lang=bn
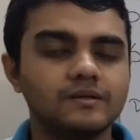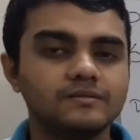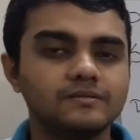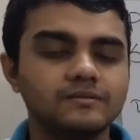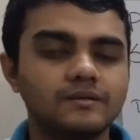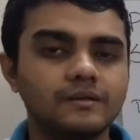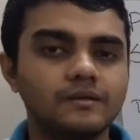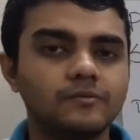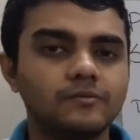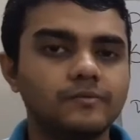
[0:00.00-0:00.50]

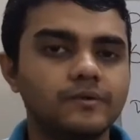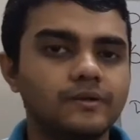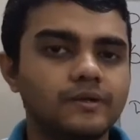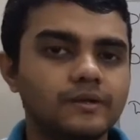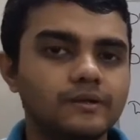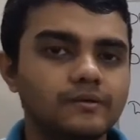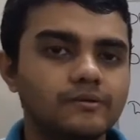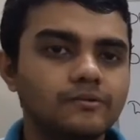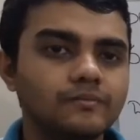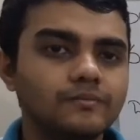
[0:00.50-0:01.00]
আসসালামু
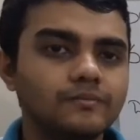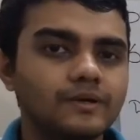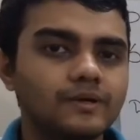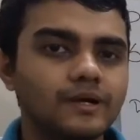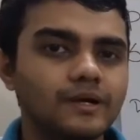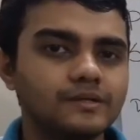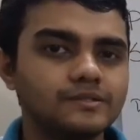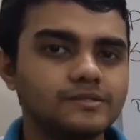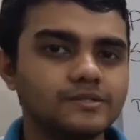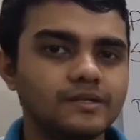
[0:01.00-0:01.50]
আলাইকুম
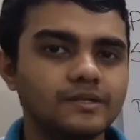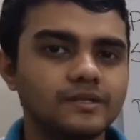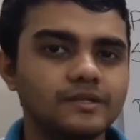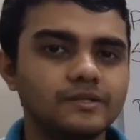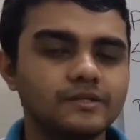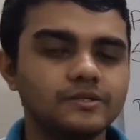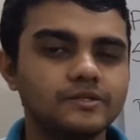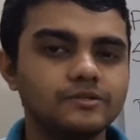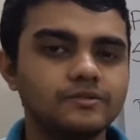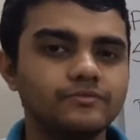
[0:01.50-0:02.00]
আজকে
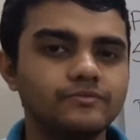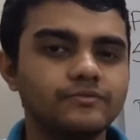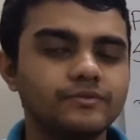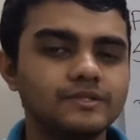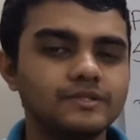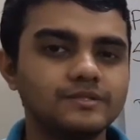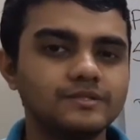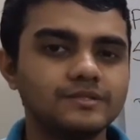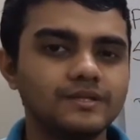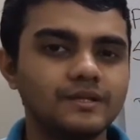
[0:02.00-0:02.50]
রেডিয়েশন
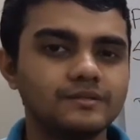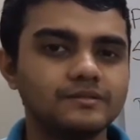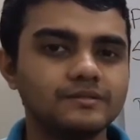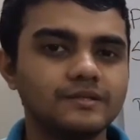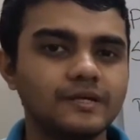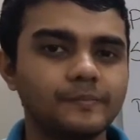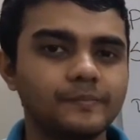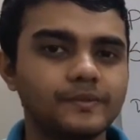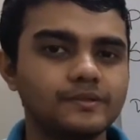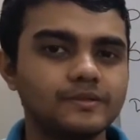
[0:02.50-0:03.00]
ফিজিক্স
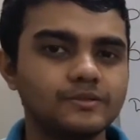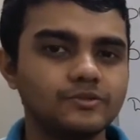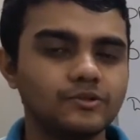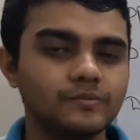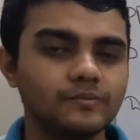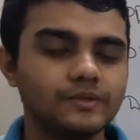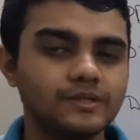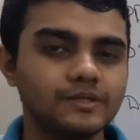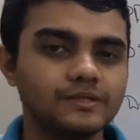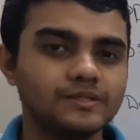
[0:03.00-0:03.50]
ক্লাসে আপনাদের
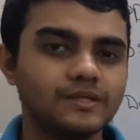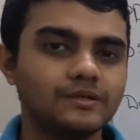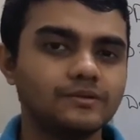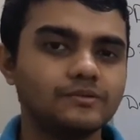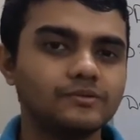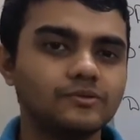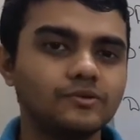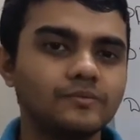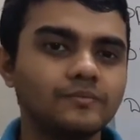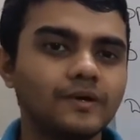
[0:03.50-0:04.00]
সবাইকে
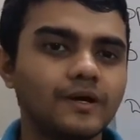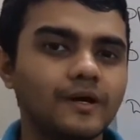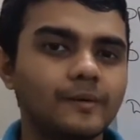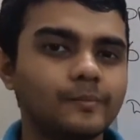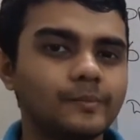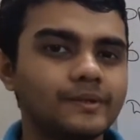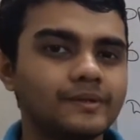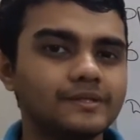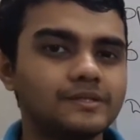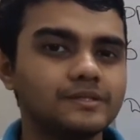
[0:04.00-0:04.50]
স্বাগতম
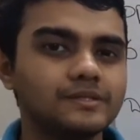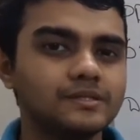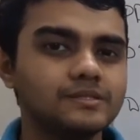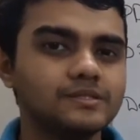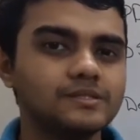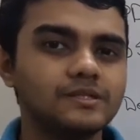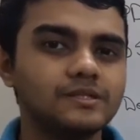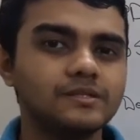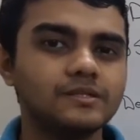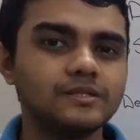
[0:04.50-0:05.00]
আপনারা
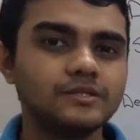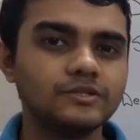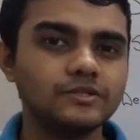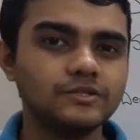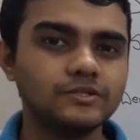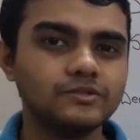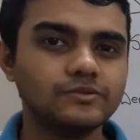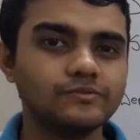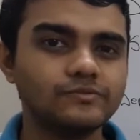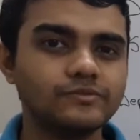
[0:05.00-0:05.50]
দেখছেন
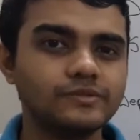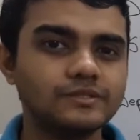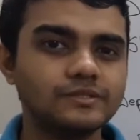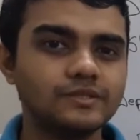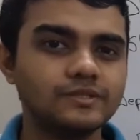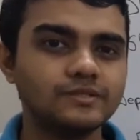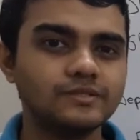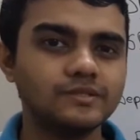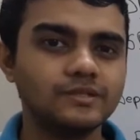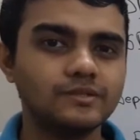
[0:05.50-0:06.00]
রেডিয়েশন
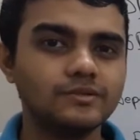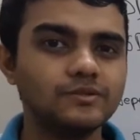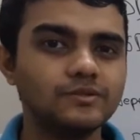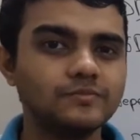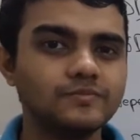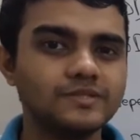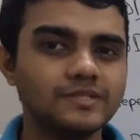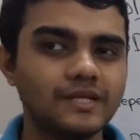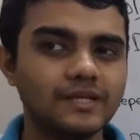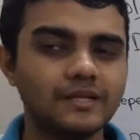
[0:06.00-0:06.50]
ফিজিক্স
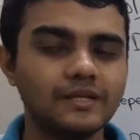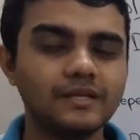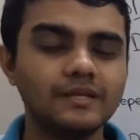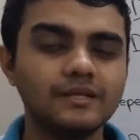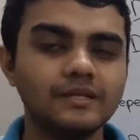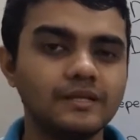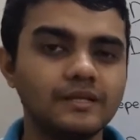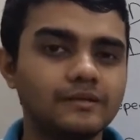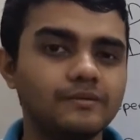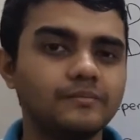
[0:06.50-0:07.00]
ইউটিউব চ্যানেল
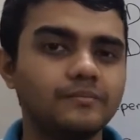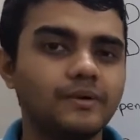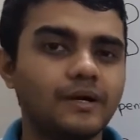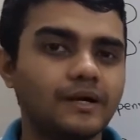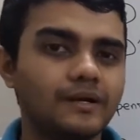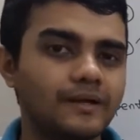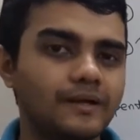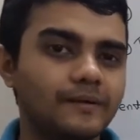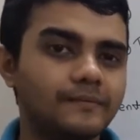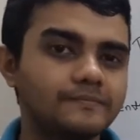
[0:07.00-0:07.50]
ইন
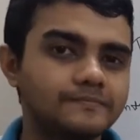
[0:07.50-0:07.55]
বাংলা